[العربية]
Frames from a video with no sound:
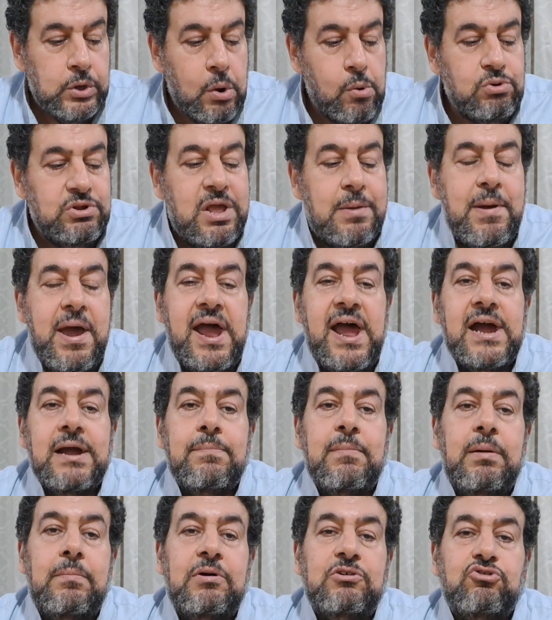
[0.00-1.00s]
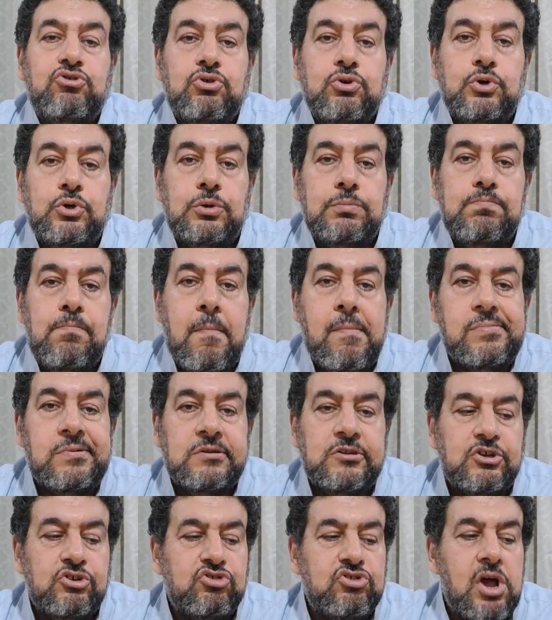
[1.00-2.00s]
وده بقى اجمل مشروب
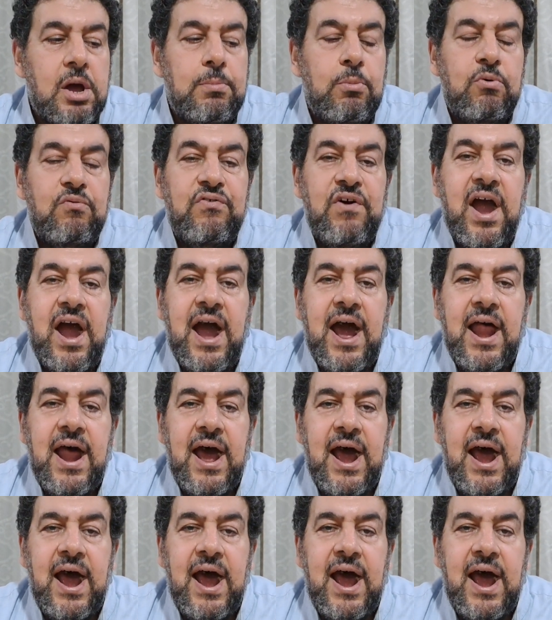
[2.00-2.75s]
تشربه في